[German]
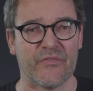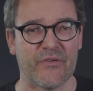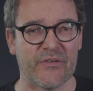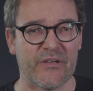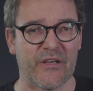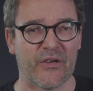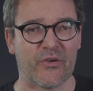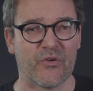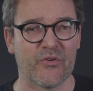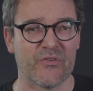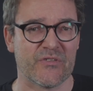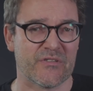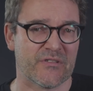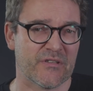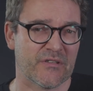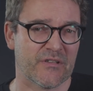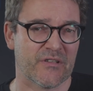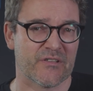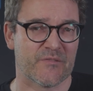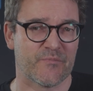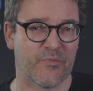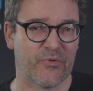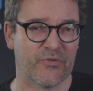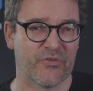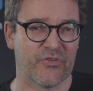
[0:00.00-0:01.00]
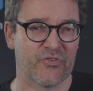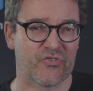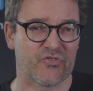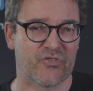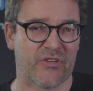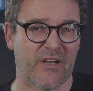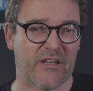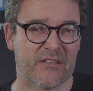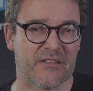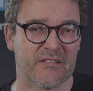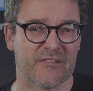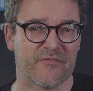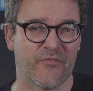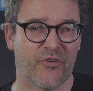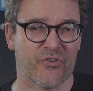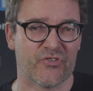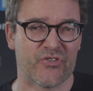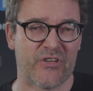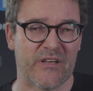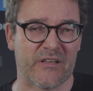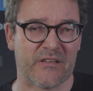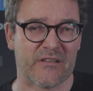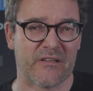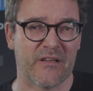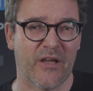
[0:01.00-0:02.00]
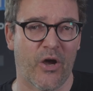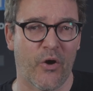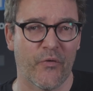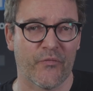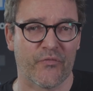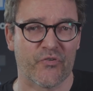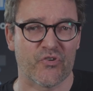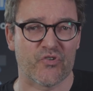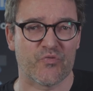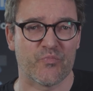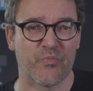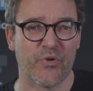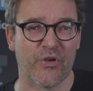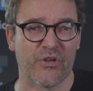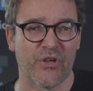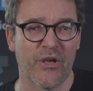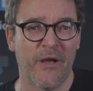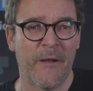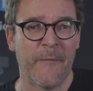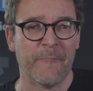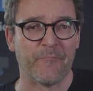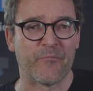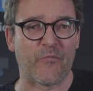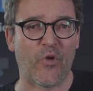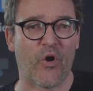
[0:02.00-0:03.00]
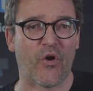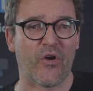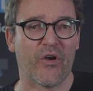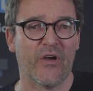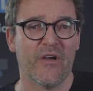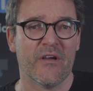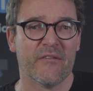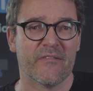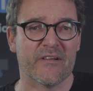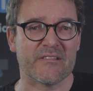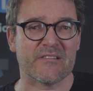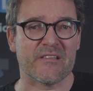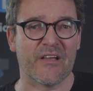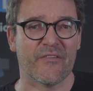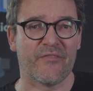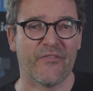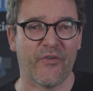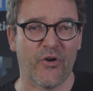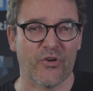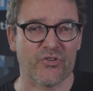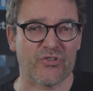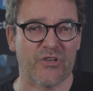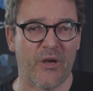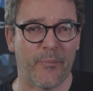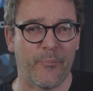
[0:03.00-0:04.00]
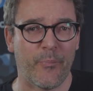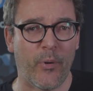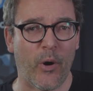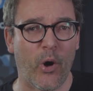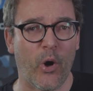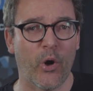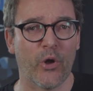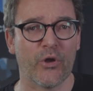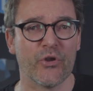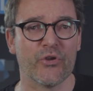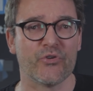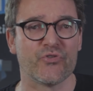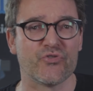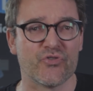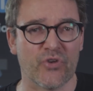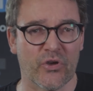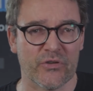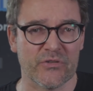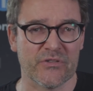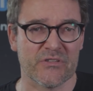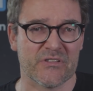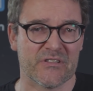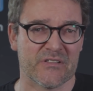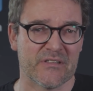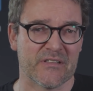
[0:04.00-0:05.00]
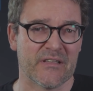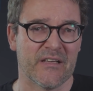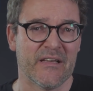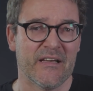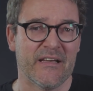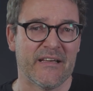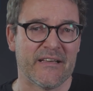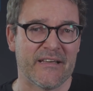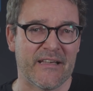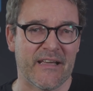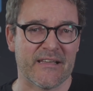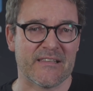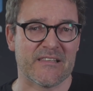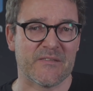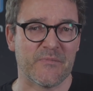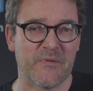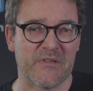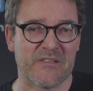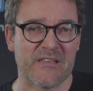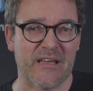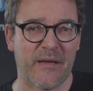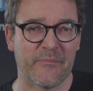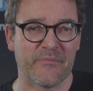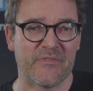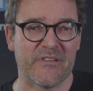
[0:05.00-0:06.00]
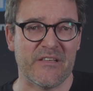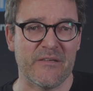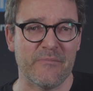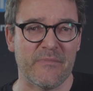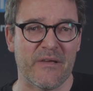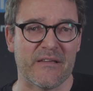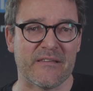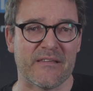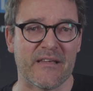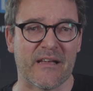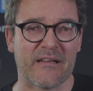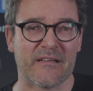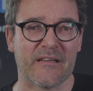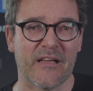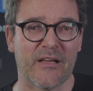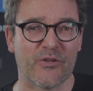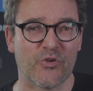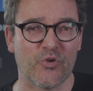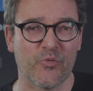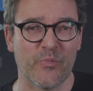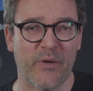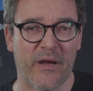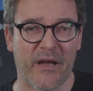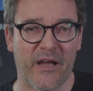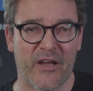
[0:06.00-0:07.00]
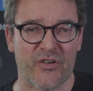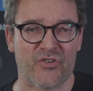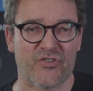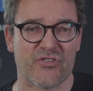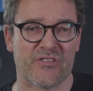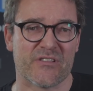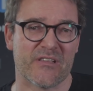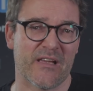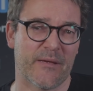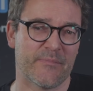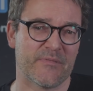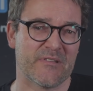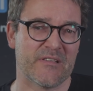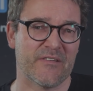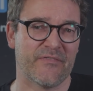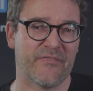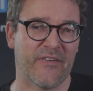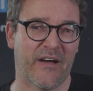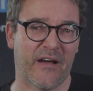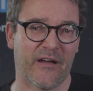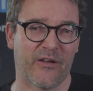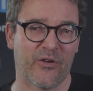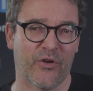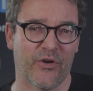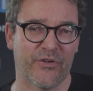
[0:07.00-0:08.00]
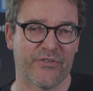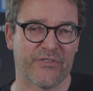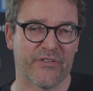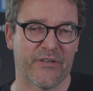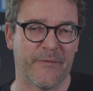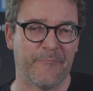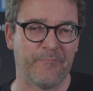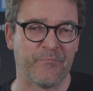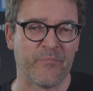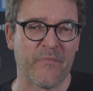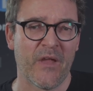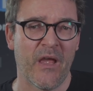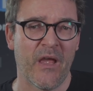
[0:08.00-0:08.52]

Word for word: vor der Küste des Bundesstaates Washington aufgespürt. Doch was der Forscher Paul Johnson jetzt mit seinem Team entdeckt hat, überrascht selbst die Fachleute.